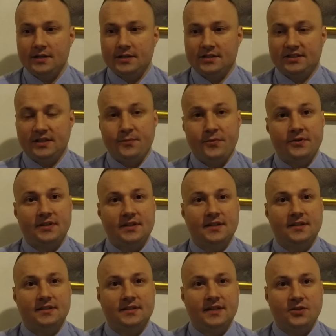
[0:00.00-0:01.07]
J'ai bossé
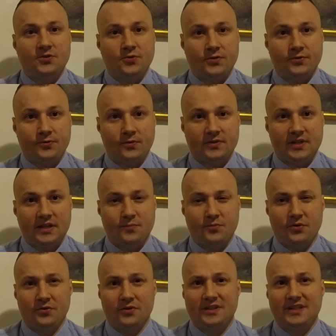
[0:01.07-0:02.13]
7 jours sur 7
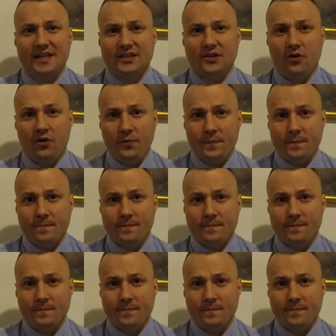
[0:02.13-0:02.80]
pendant 4 ans.